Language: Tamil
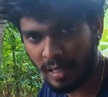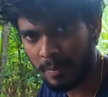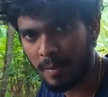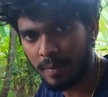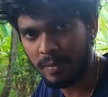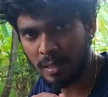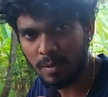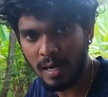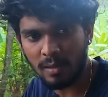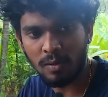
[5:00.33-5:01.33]
ட்ரை பண்ணி
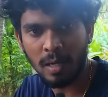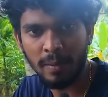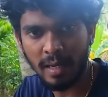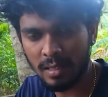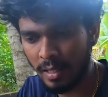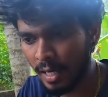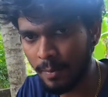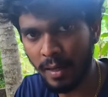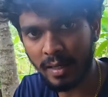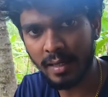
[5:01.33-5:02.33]
திரும்ப காட்டுறேன் உங்களுக்கு எப்படி இருந்து
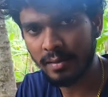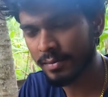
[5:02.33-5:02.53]
நீங்களே பாருங்கள்